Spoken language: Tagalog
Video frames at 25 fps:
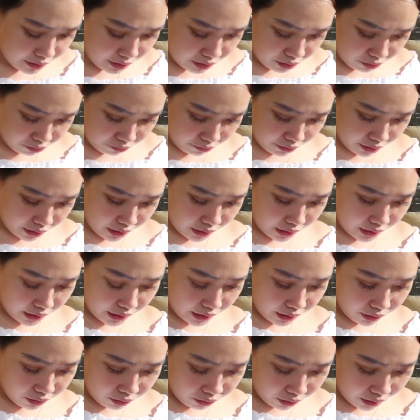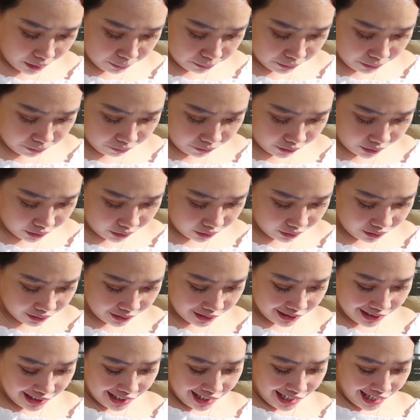This one. Ay, may ba?
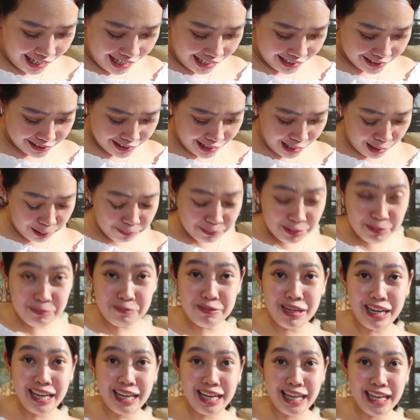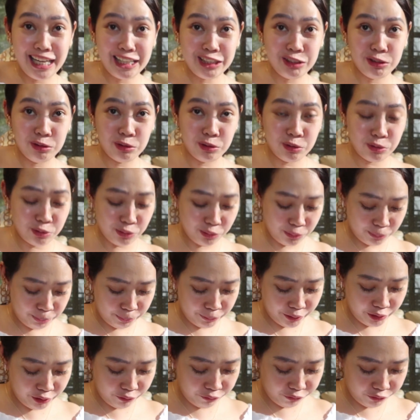Ang daming mga ano,
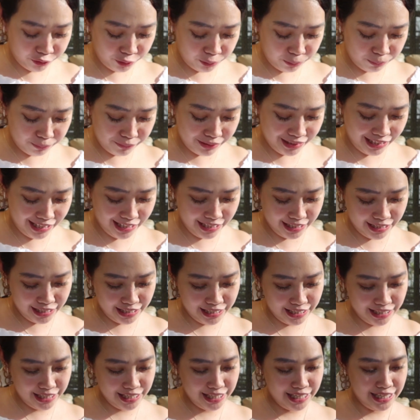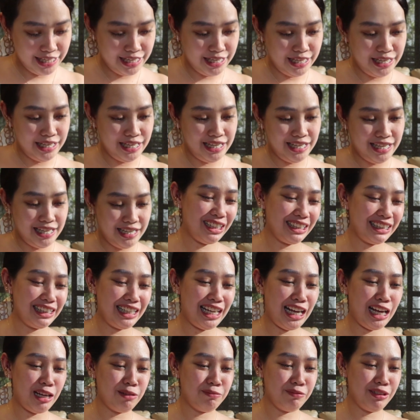perfume na. Sobrang
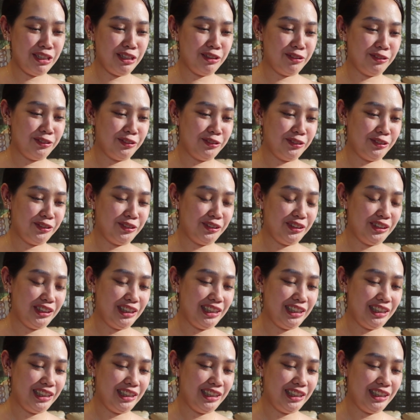dami oh.